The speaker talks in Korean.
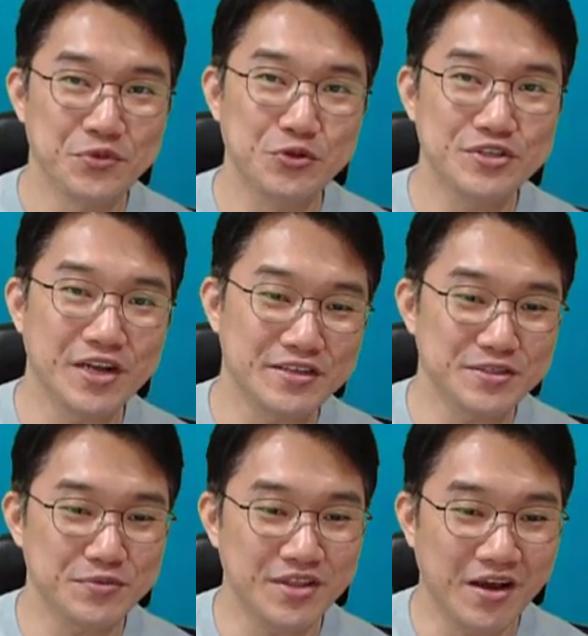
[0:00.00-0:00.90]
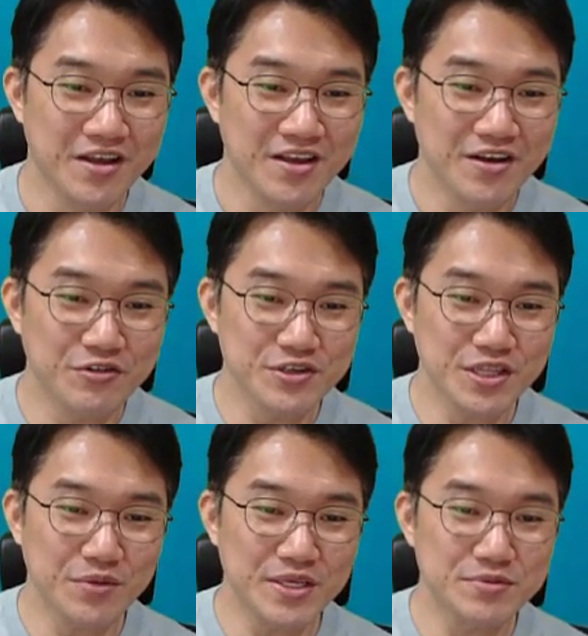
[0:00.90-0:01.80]
놓지를 않습니다
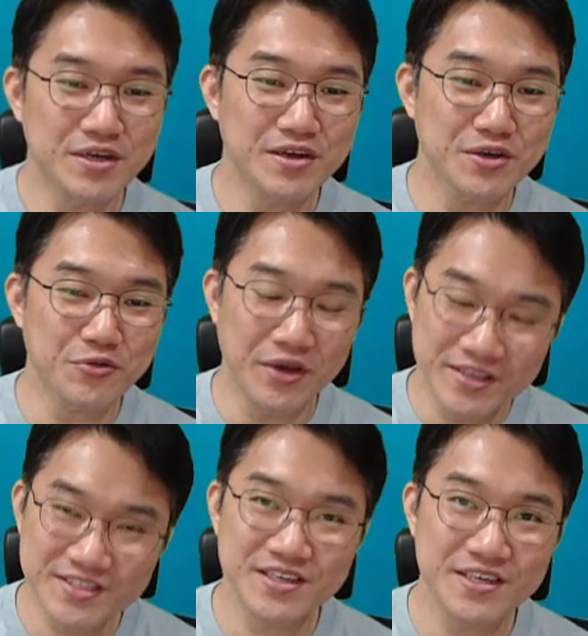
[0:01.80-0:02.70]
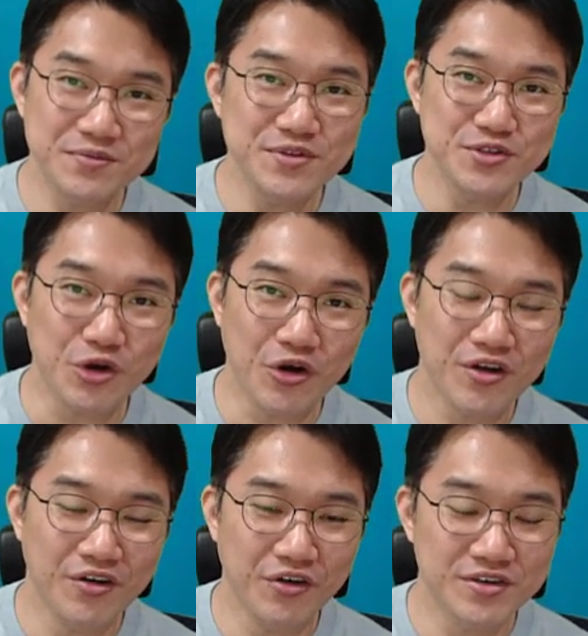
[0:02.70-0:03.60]
그렇기 때문에 입상하기가 굉장히 힘들죠
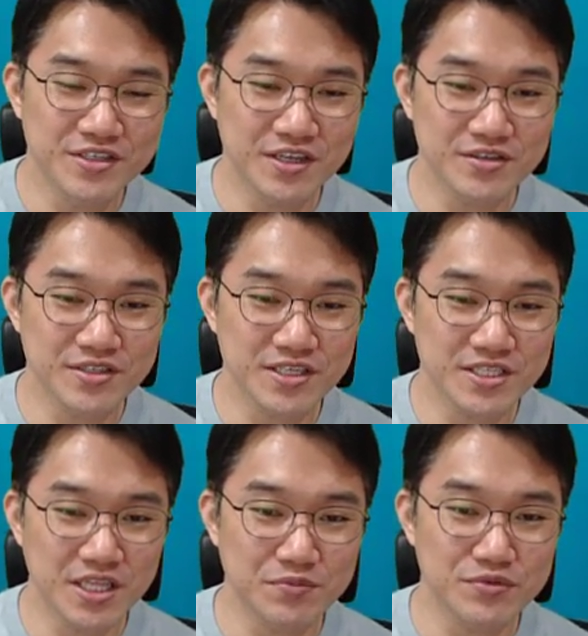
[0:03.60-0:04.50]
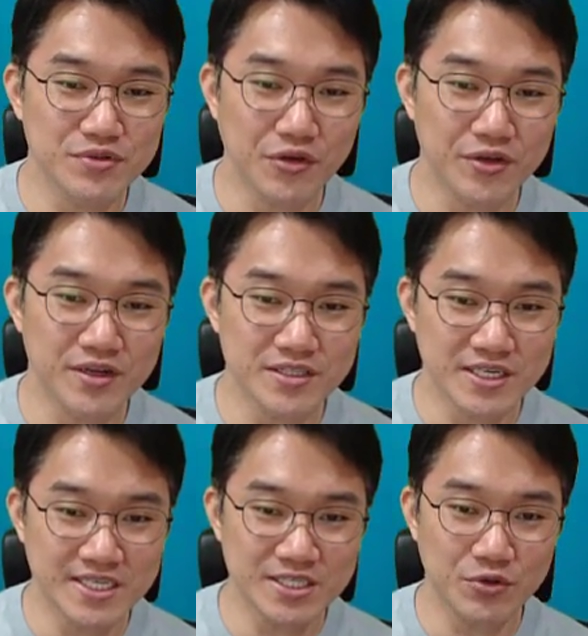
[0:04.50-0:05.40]
어, 그래서 이제 CTF 대회나 이제
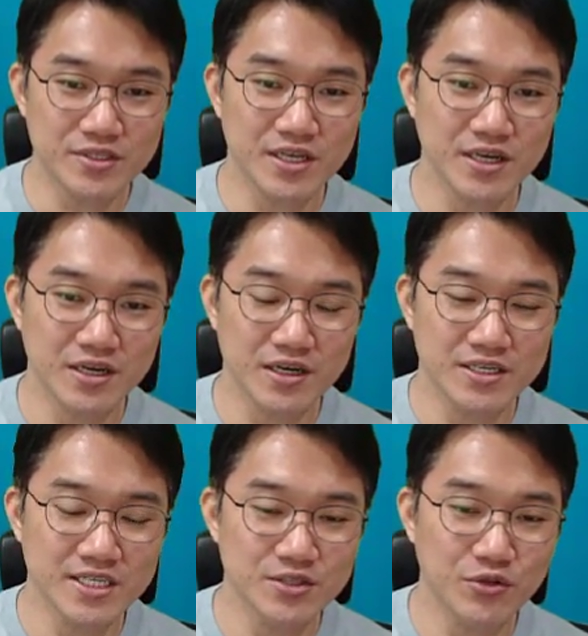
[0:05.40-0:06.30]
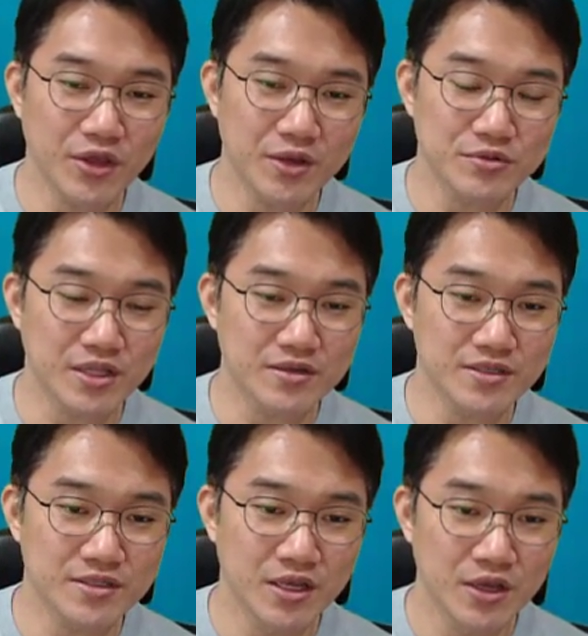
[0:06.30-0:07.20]
큰 회사 큰
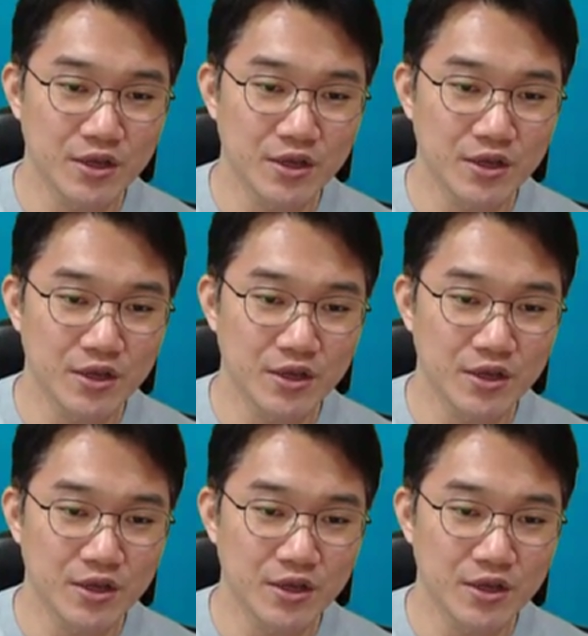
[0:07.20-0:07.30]
대회보다는